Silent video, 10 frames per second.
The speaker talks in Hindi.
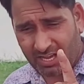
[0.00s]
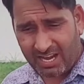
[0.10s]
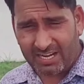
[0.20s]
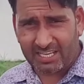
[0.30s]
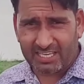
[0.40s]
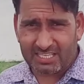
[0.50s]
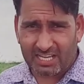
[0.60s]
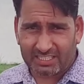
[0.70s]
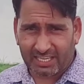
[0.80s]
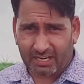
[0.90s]
गारंटी के
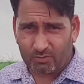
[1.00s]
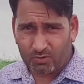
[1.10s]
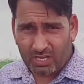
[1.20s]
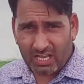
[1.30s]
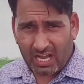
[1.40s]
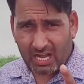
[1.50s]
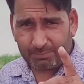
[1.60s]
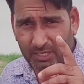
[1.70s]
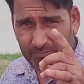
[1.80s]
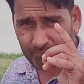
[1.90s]
साथ कह रहा हूं
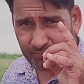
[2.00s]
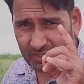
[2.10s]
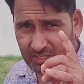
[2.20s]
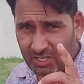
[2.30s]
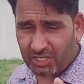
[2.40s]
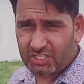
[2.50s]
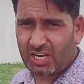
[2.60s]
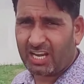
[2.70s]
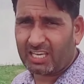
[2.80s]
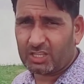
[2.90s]
आप
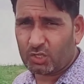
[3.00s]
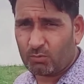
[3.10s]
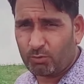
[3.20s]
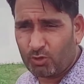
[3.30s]
ट्रेडिशनल खेती को